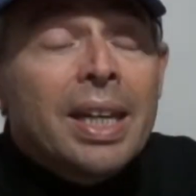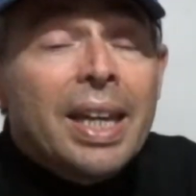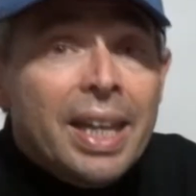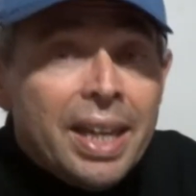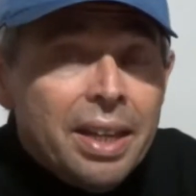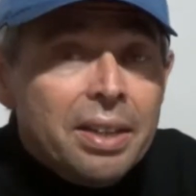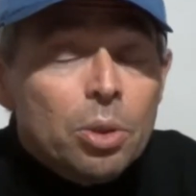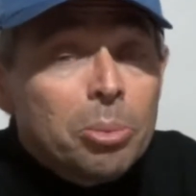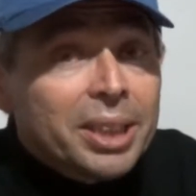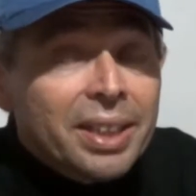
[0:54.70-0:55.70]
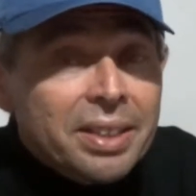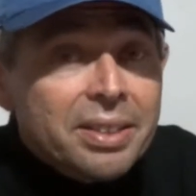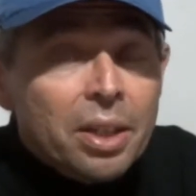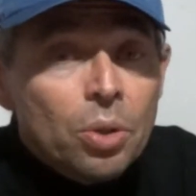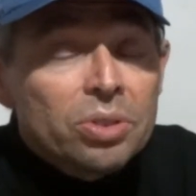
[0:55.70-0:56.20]
E come
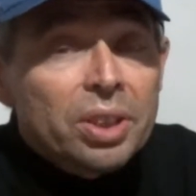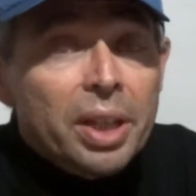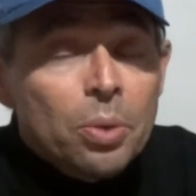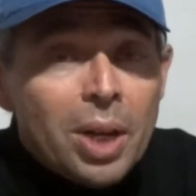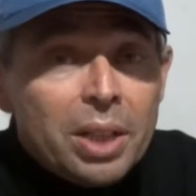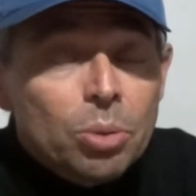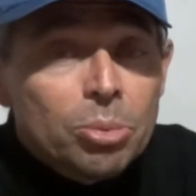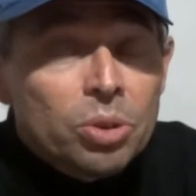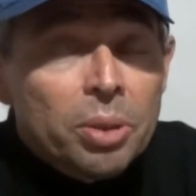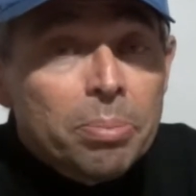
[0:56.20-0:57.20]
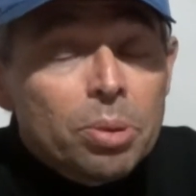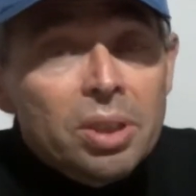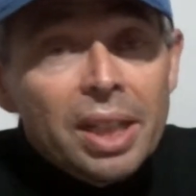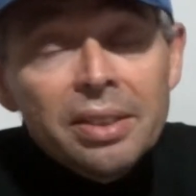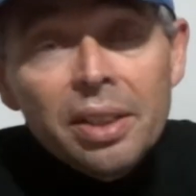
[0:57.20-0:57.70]
terza cosa che guardo molto
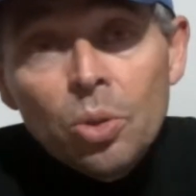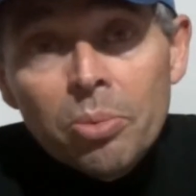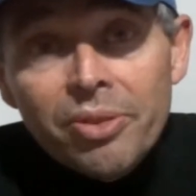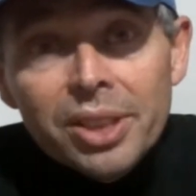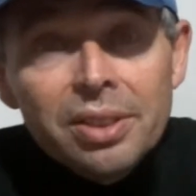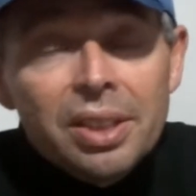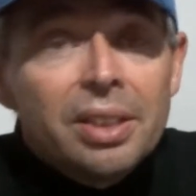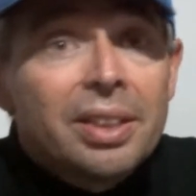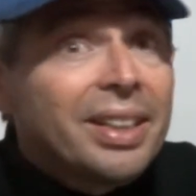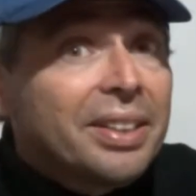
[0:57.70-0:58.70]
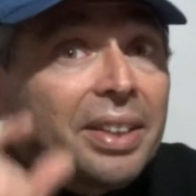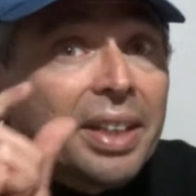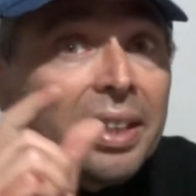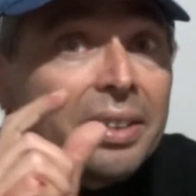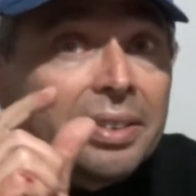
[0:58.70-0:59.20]
importante, come i vestiti,
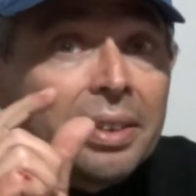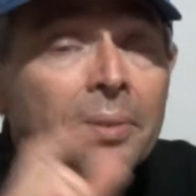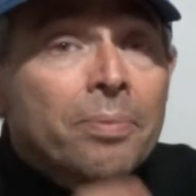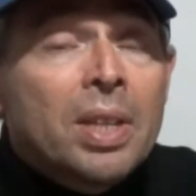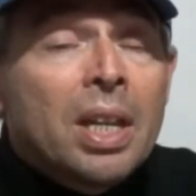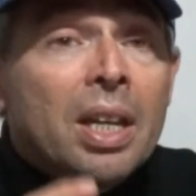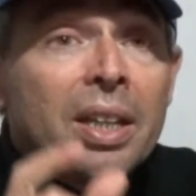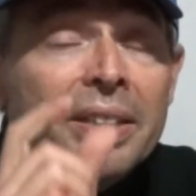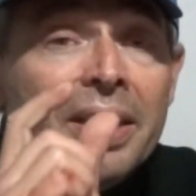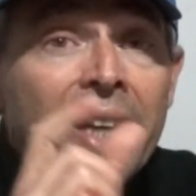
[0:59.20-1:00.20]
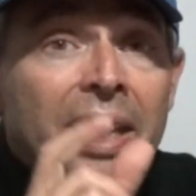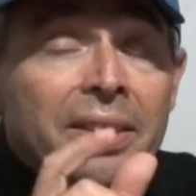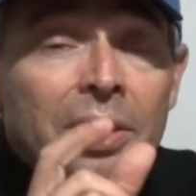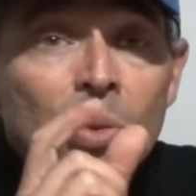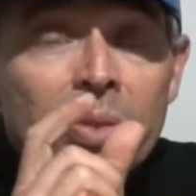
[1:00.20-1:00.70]
l'etichetta.
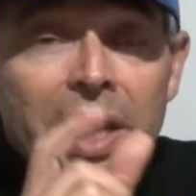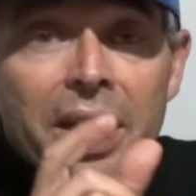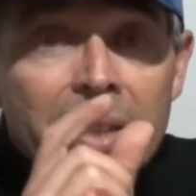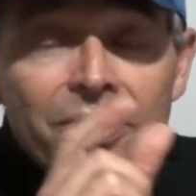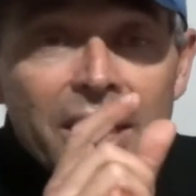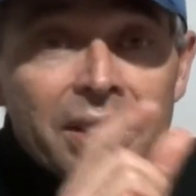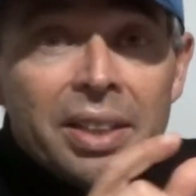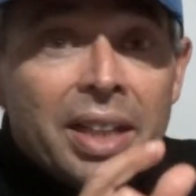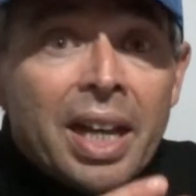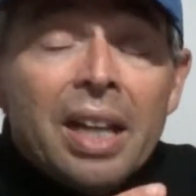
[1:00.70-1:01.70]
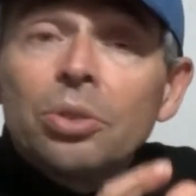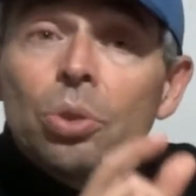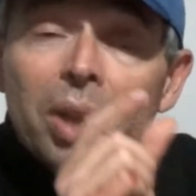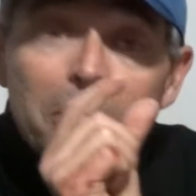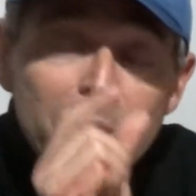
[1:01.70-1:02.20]
L'etichetta dove viene
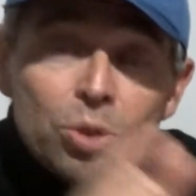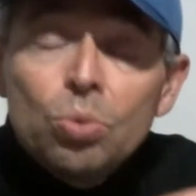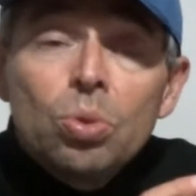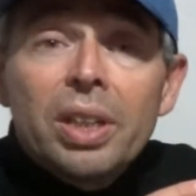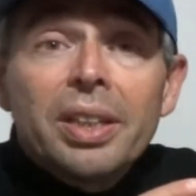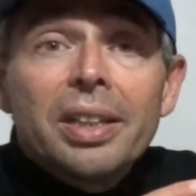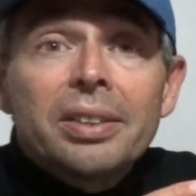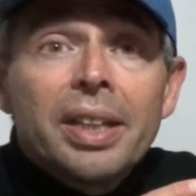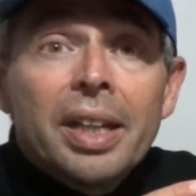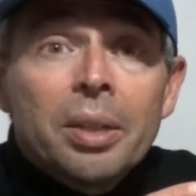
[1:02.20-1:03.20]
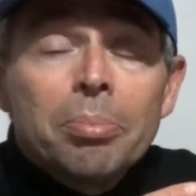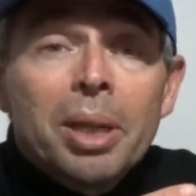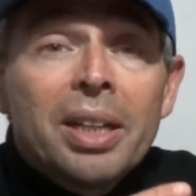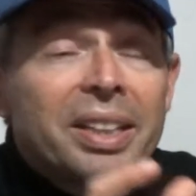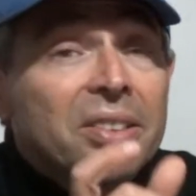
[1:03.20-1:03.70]
indicato la misura della
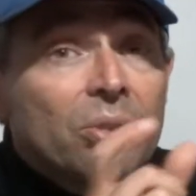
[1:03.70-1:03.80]
scarpa, lì si